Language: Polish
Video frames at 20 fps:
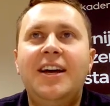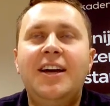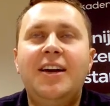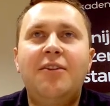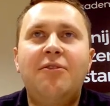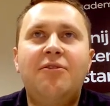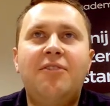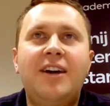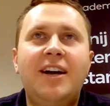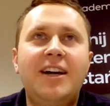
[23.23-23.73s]

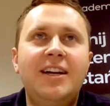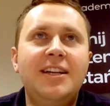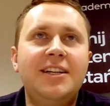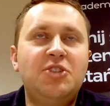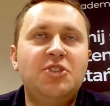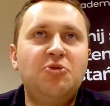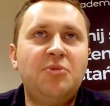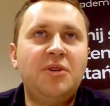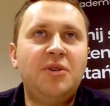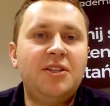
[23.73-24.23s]

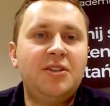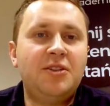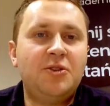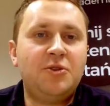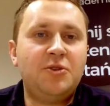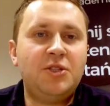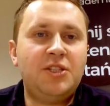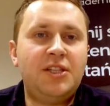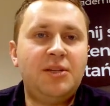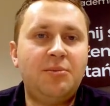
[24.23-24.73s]
wachlarz
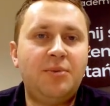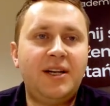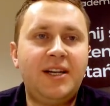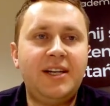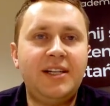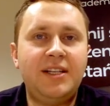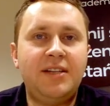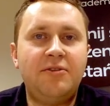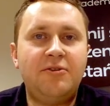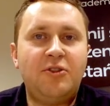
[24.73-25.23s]
umiejętności
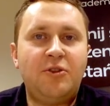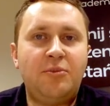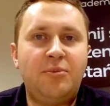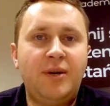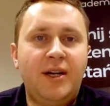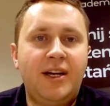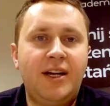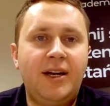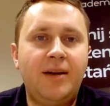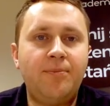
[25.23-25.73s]
backend
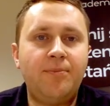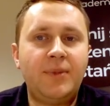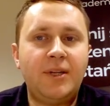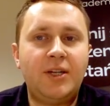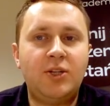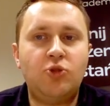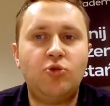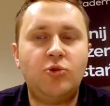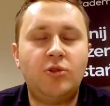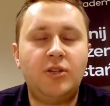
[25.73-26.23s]
dewelopera,
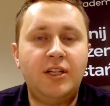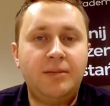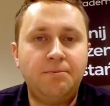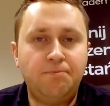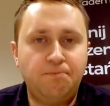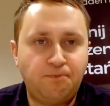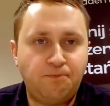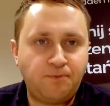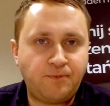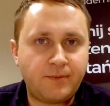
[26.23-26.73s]

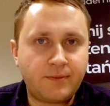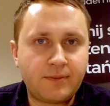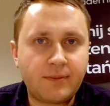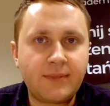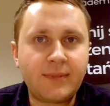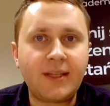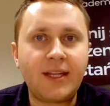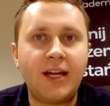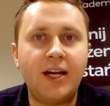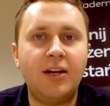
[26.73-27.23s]
który
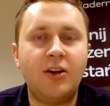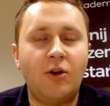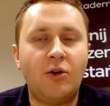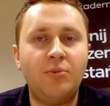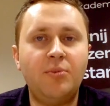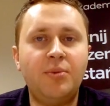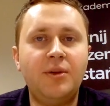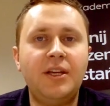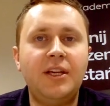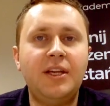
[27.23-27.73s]

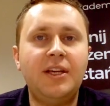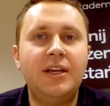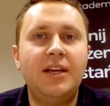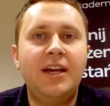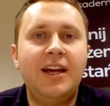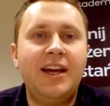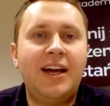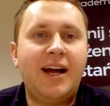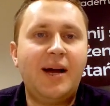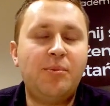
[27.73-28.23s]
robi
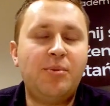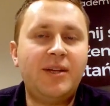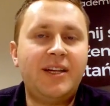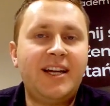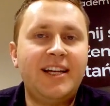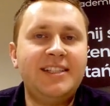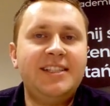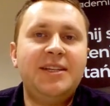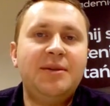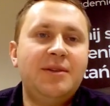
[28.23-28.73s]

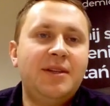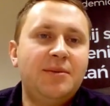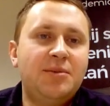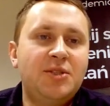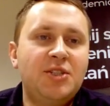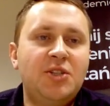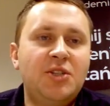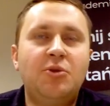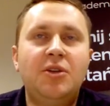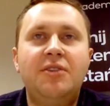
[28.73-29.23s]
aplikacje na
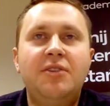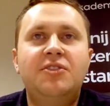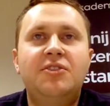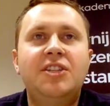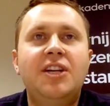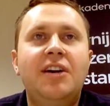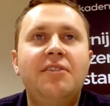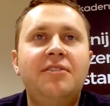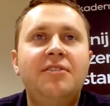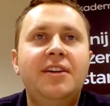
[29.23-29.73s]
przykład w
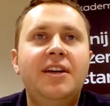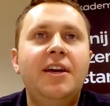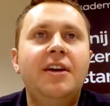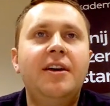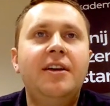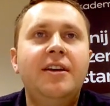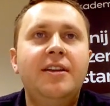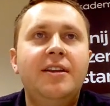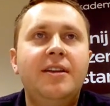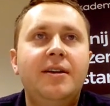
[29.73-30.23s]

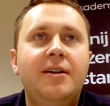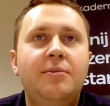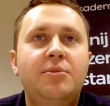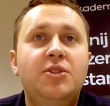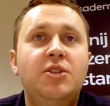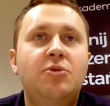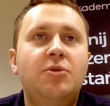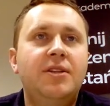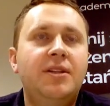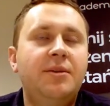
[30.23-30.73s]
Javie, na
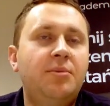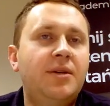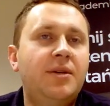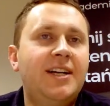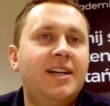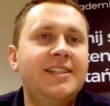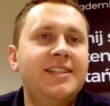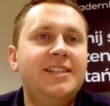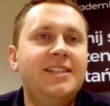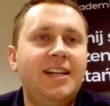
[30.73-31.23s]
przykład
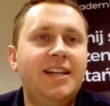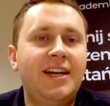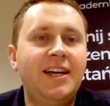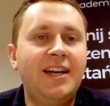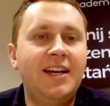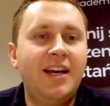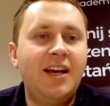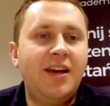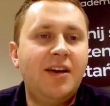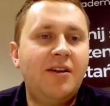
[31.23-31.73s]
aplikacje
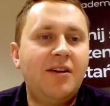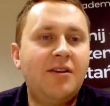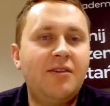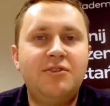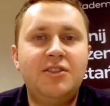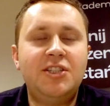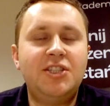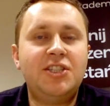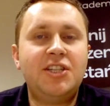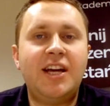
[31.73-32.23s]
e,
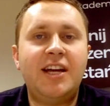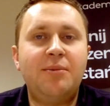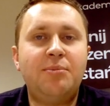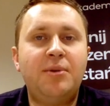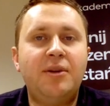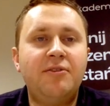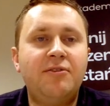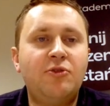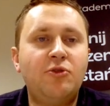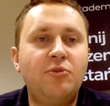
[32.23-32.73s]
w C
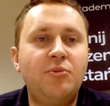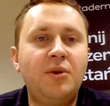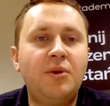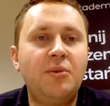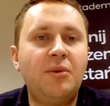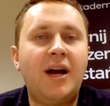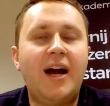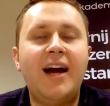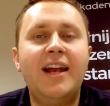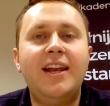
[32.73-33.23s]
Sharpie, w
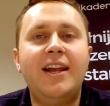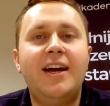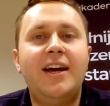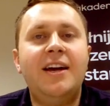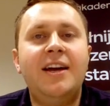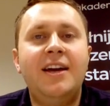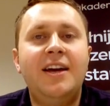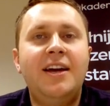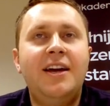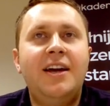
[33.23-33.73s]
Rubim, ale
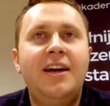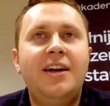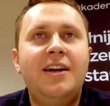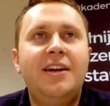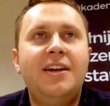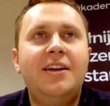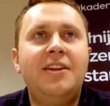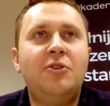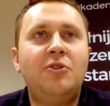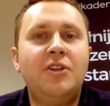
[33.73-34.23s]

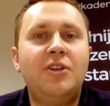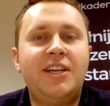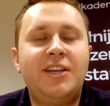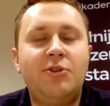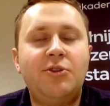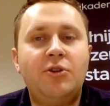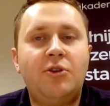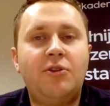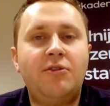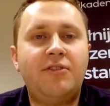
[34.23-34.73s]
e, no,
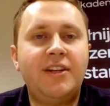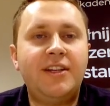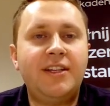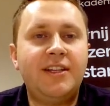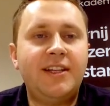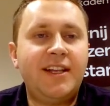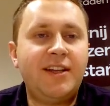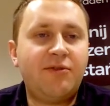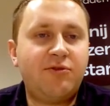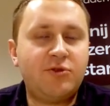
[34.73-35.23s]
nakierunkowane
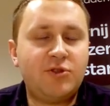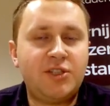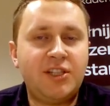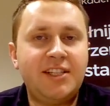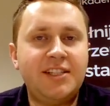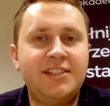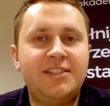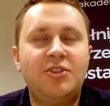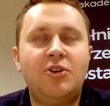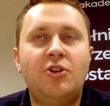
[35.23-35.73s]
na
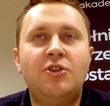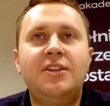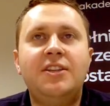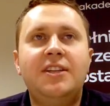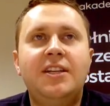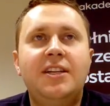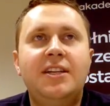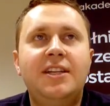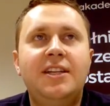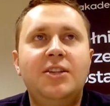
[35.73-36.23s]
tworzenie stron
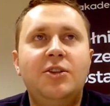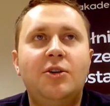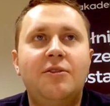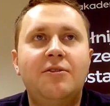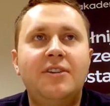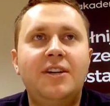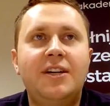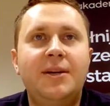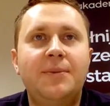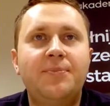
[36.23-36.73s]

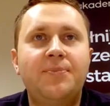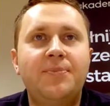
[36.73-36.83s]
internetowych.